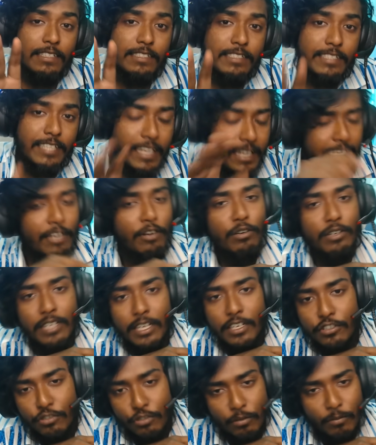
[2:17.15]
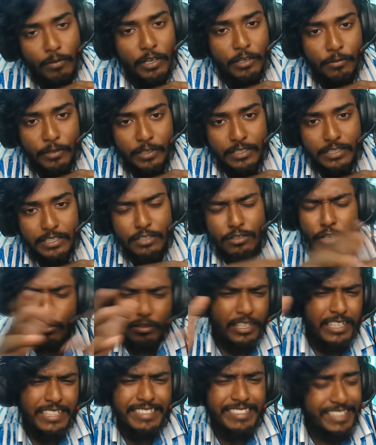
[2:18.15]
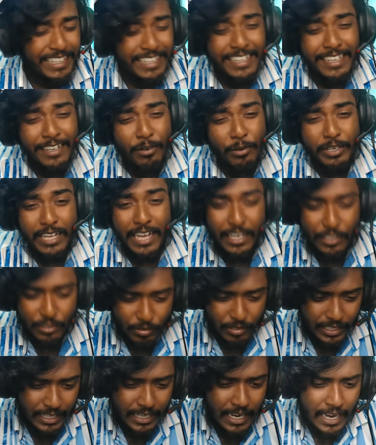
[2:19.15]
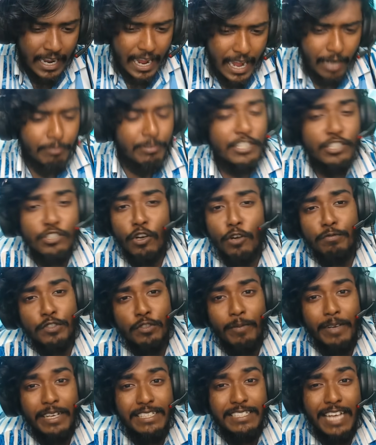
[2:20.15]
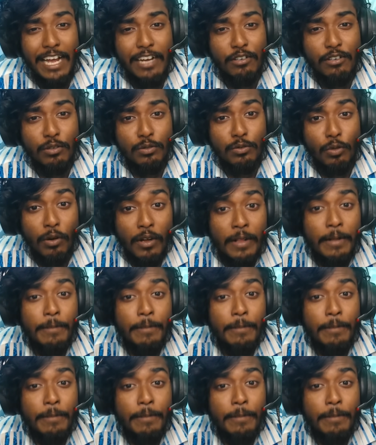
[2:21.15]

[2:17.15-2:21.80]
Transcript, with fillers: জেগে ওঠার সময় হয়েছে নট অনলি জেগে ওঠা আসলে আমরা সবসময় জাগ্রত